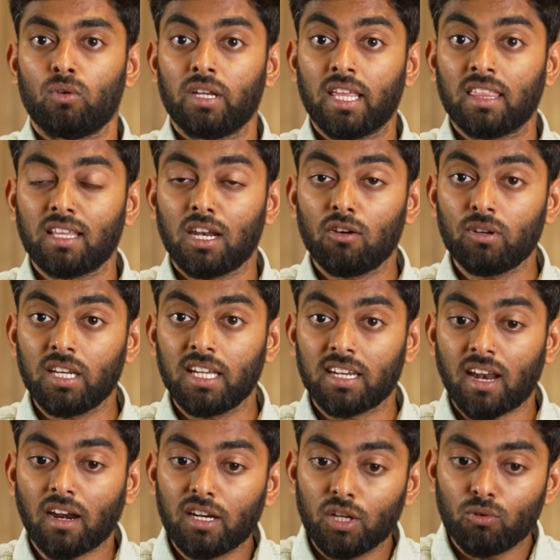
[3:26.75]
ஒரு எந்த அளவுக்கு
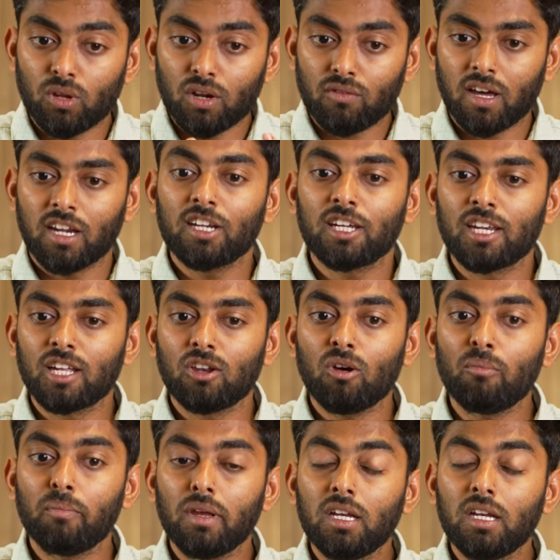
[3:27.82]
நீங்கள் நன்றி உணர்வாக இருக்கிறீங்களோ